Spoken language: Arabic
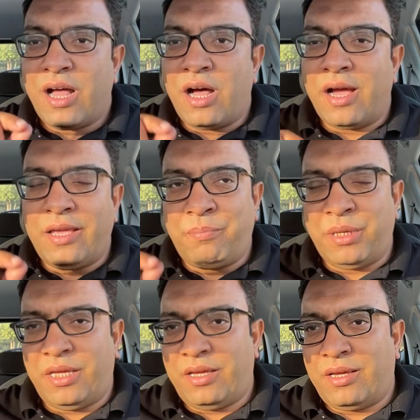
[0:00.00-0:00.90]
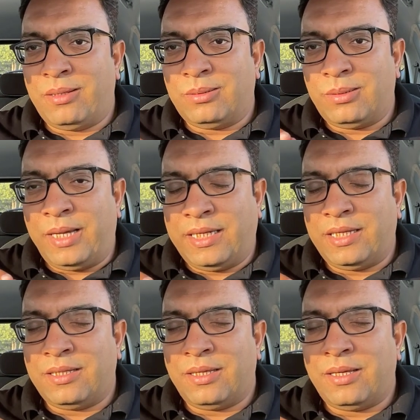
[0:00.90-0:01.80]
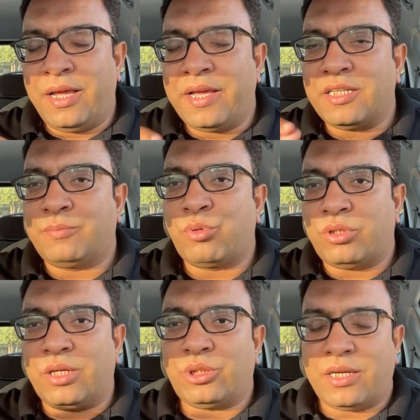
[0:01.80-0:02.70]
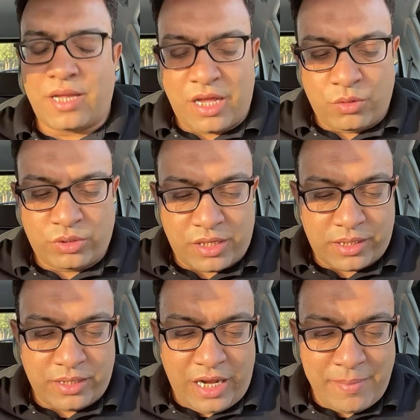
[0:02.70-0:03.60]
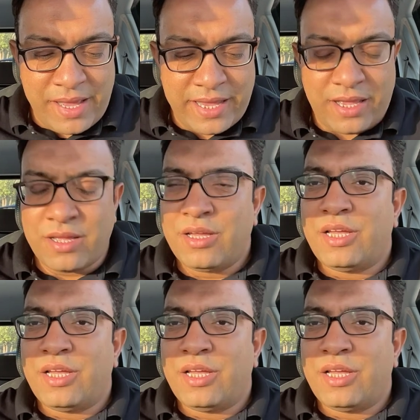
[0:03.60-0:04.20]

اي بي يعني انجريس بروتكشن او درجه الحمايه